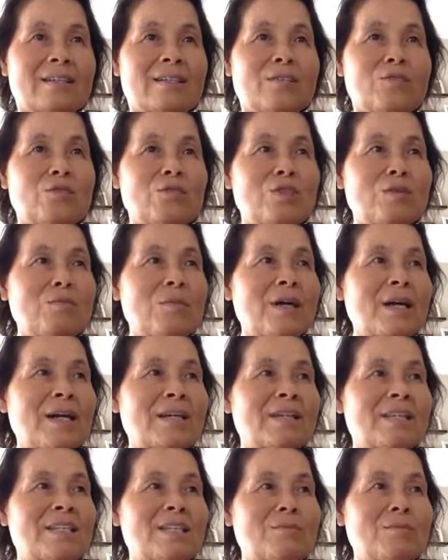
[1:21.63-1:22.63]
예수님의
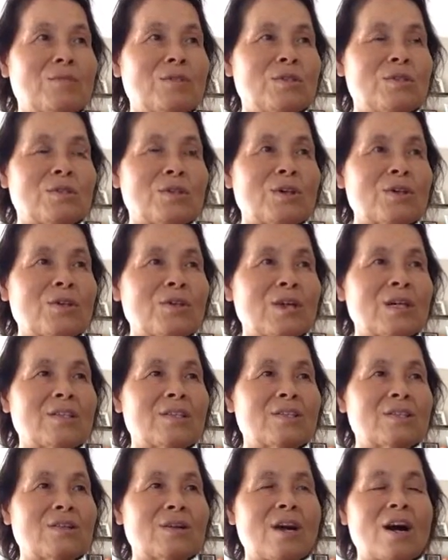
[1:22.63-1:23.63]
가르침은
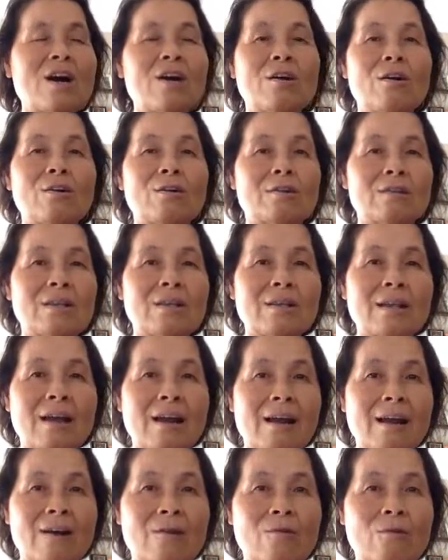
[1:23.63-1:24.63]
서기관들과 어떻게
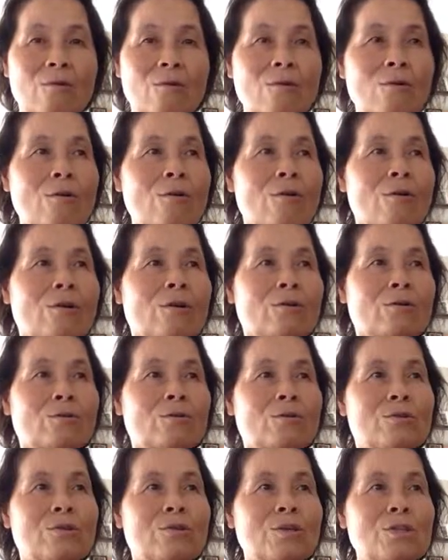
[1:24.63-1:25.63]
달랐고
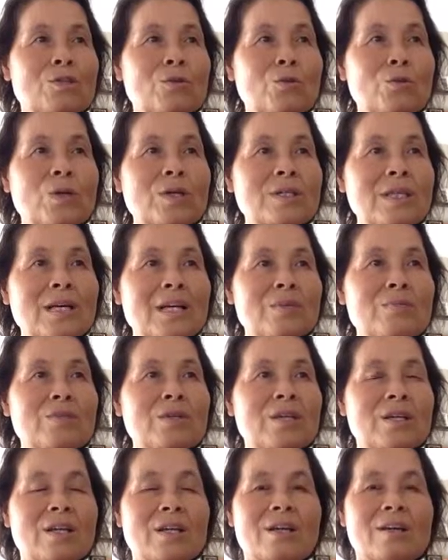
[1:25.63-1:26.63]
또 그것이 왜
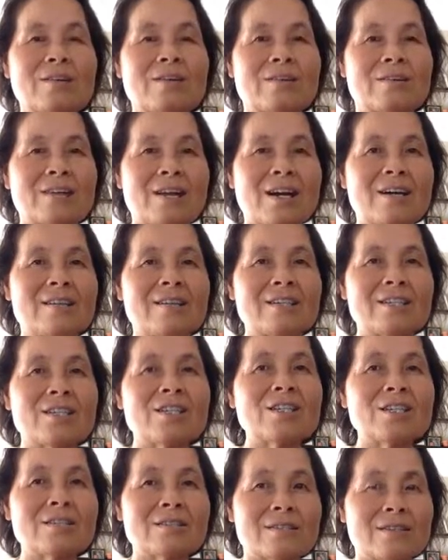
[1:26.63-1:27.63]
사람들에게 영향을
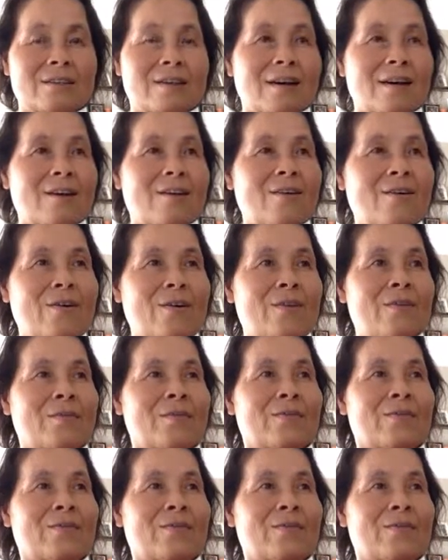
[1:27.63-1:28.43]
끼쳤을까요?